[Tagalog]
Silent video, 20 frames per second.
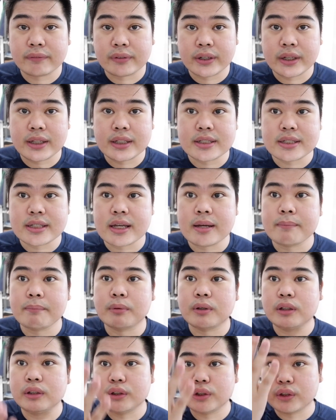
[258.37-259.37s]
For
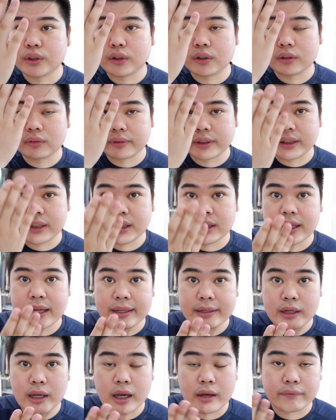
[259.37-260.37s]
example, you're already
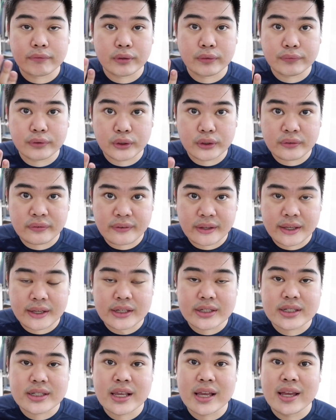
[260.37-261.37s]
done half of your
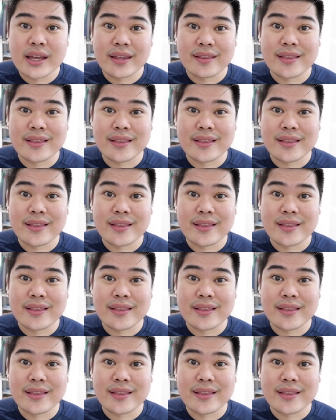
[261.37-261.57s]
face,